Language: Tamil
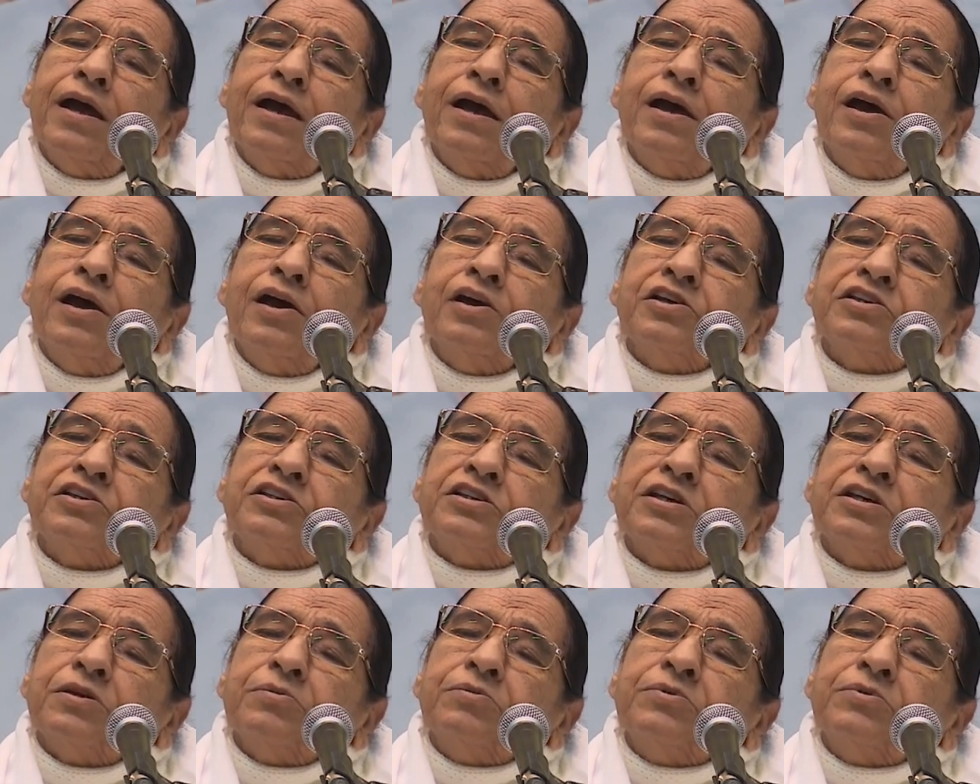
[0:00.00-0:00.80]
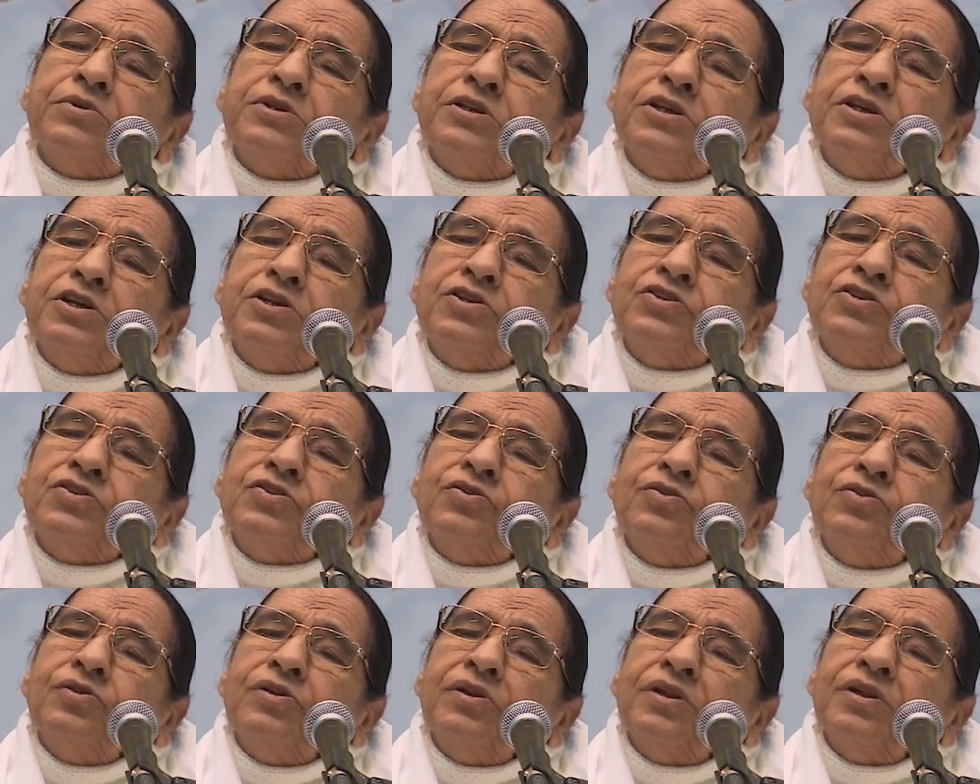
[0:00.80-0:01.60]
சிலருடைய
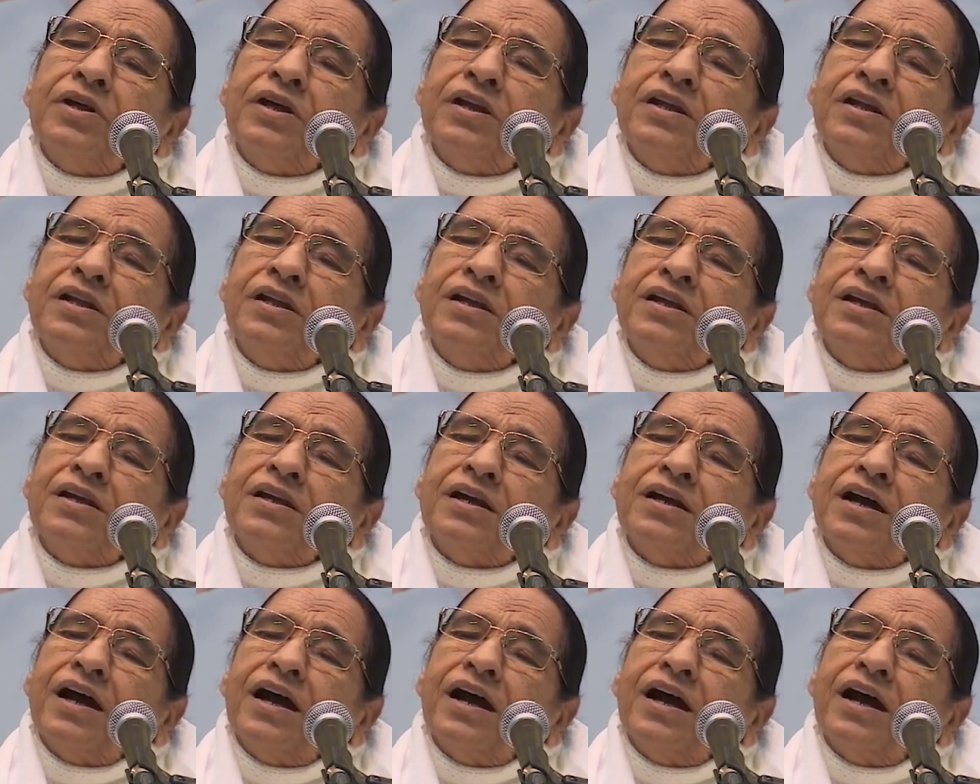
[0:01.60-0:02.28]
உள்முகமான